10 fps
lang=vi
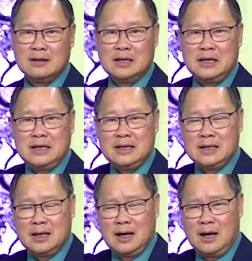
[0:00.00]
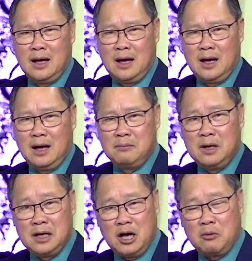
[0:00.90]
thì
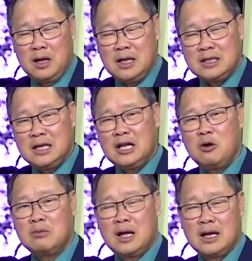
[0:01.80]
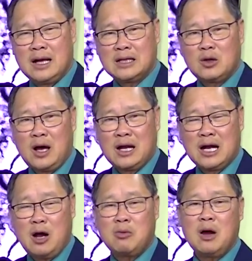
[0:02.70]
10 ông là hết 9 ông là ra tòa là
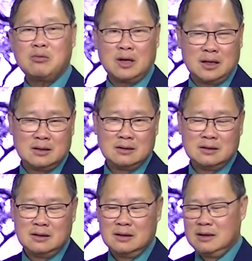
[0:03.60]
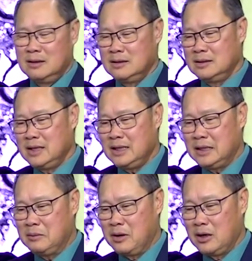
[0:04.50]
khóc lóc rồi như thế
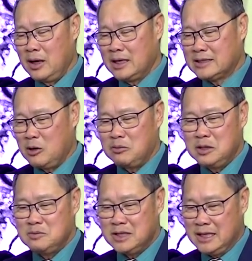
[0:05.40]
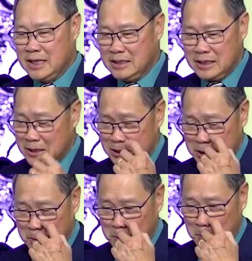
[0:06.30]
thì gọi là trọng liêm sĩ danh dự thì
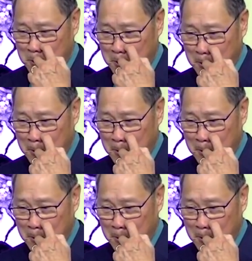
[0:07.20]
chúng tôi